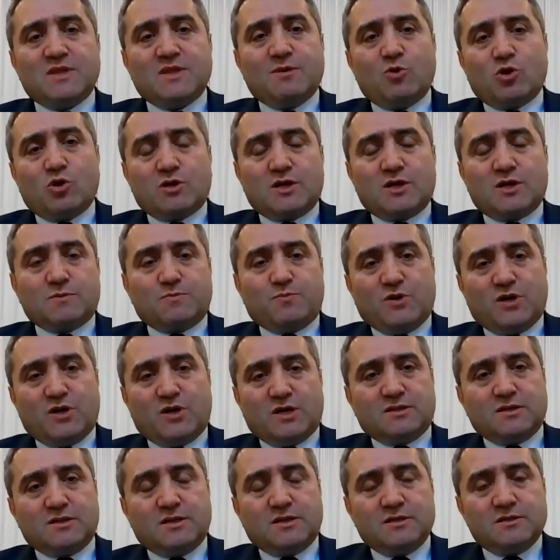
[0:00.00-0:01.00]
Demokrat
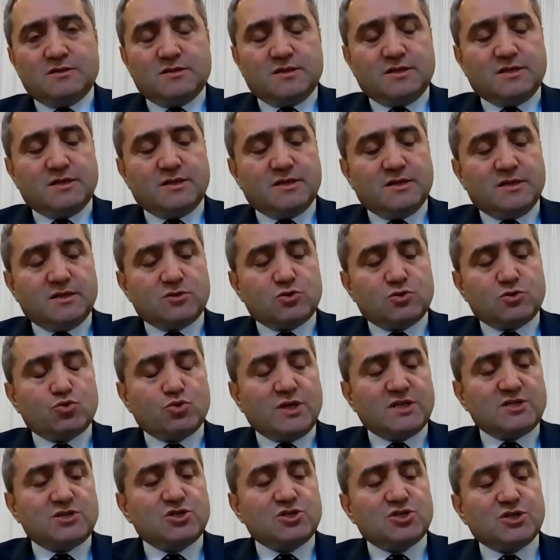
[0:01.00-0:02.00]
Parti'nin e,
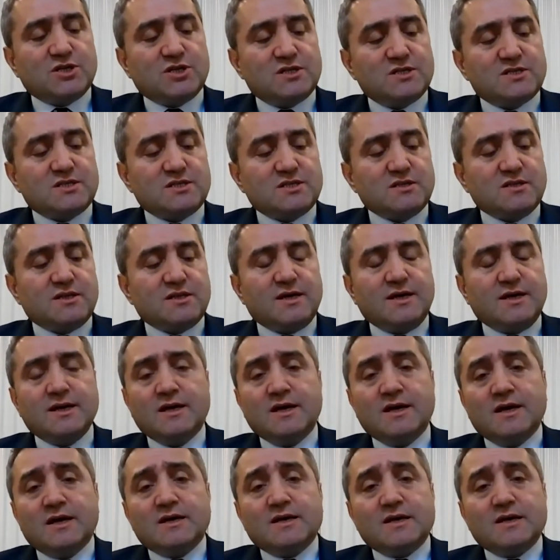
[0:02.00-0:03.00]
süreç içerisinde
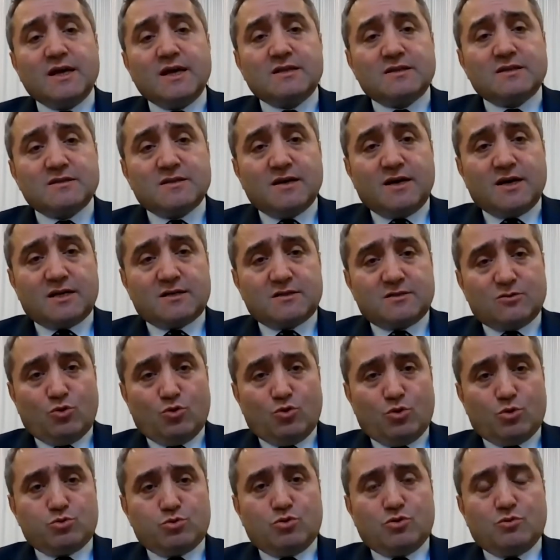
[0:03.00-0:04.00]
iktidar
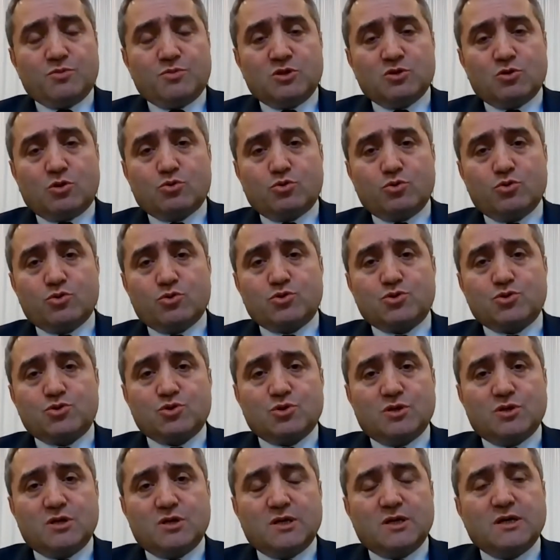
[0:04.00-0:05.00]
olduğu
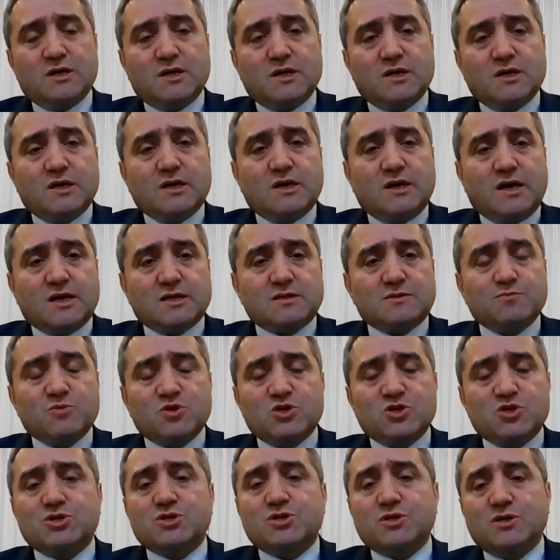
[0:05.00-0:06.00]

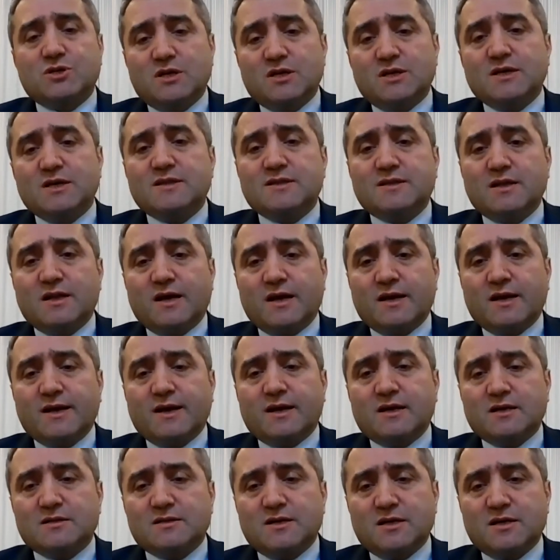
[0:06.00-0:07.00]
1960 e, ihtilaline
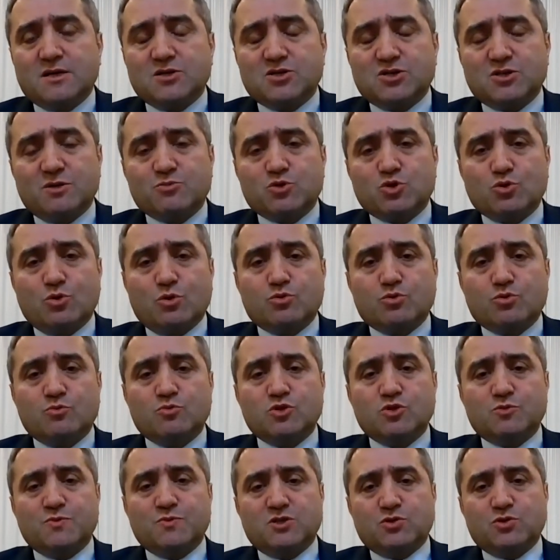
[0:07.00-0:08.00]
kadar yaşamış
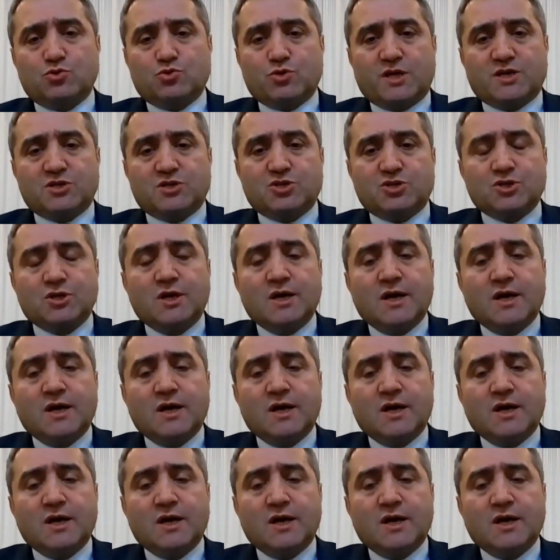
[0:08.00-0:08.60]
olduğumuz bir süreç.